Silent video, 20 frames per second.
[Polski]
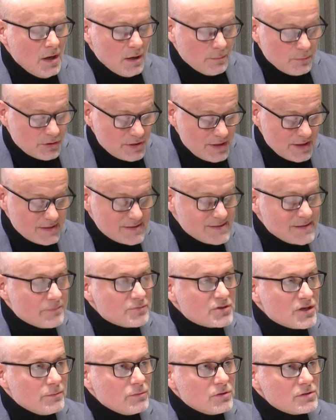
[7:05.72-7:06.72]
bo nieraz ta
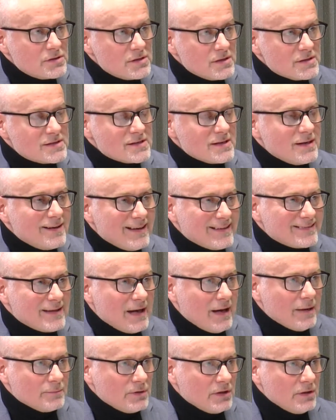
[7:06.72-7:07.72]
przemoc jest
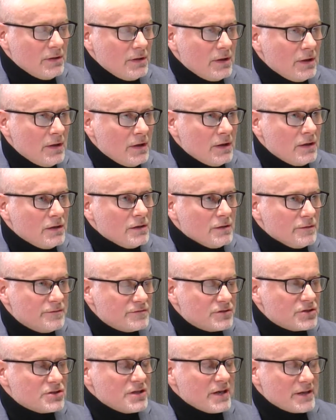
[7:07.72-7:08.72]
latami y, tak.
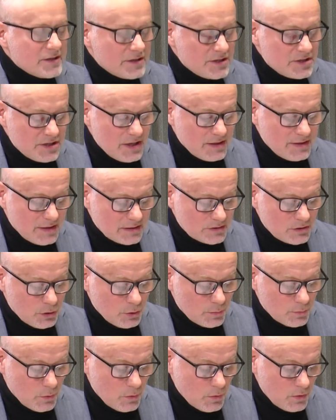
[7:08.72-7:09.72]
w czterech ścianach
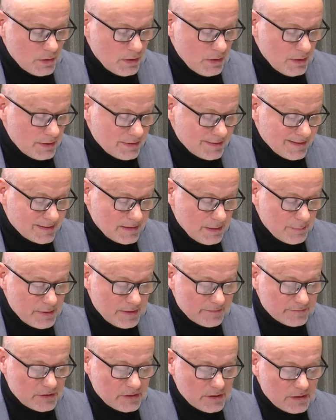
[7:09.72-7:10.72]
domu i tak
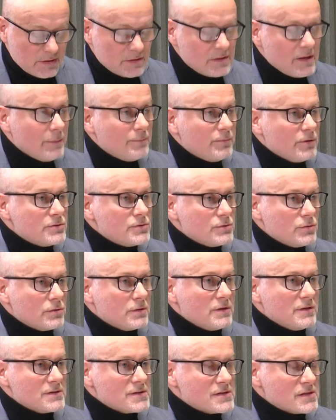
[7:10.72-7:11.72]
naprawdę na pozór
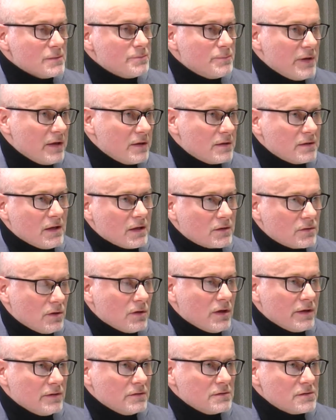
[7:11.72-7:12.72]
jest piękna,
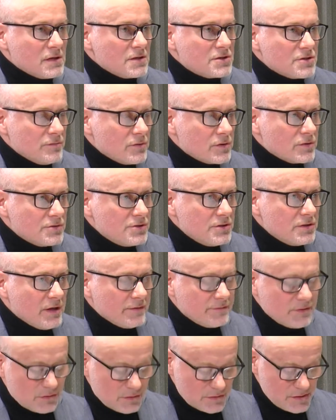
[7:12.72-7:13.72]
kochająca się
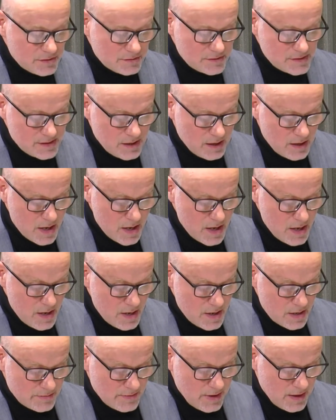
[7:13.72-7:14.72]
rodzina wychodząca
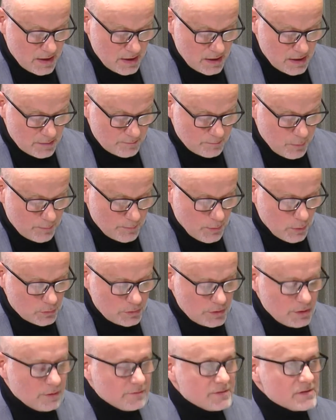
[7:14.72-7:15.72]
na
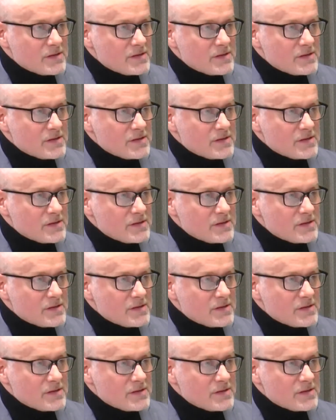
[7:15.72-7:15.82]
popołudniowy